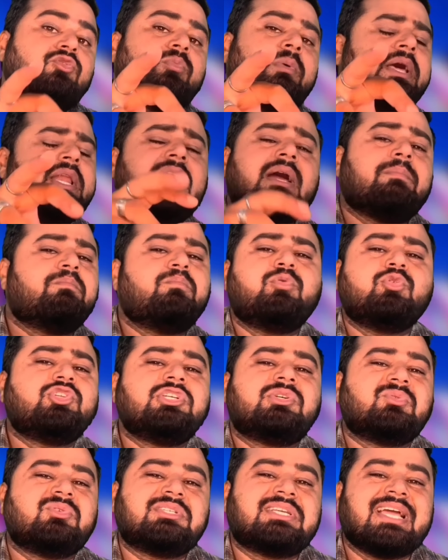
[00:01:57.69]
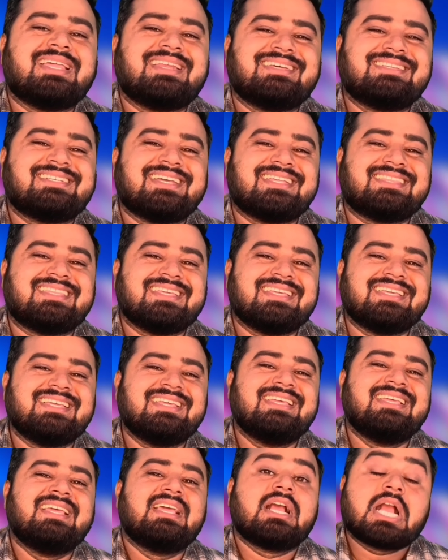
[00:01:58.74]
तुम्हारे अबू जी कुछ कहना चाहते हैं
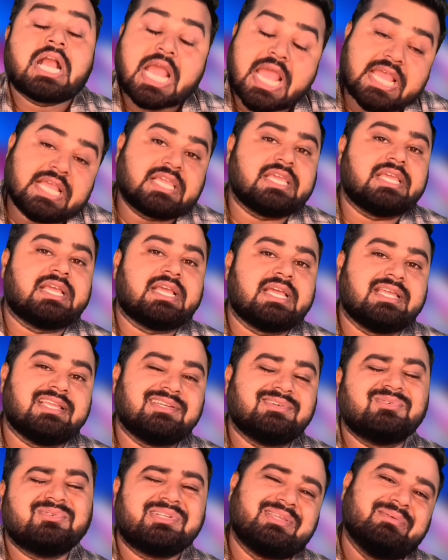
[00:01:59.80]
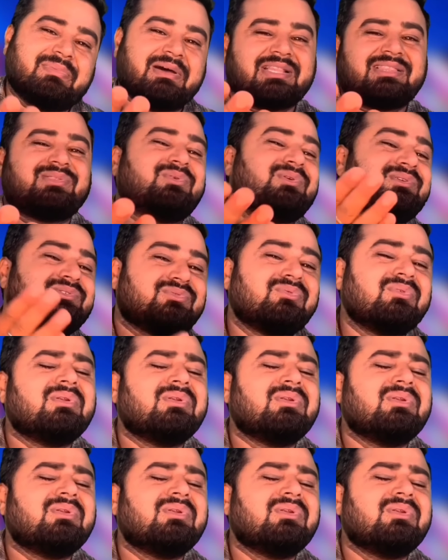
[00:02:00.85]
कह के गए हैं उनकी बात थोड़ा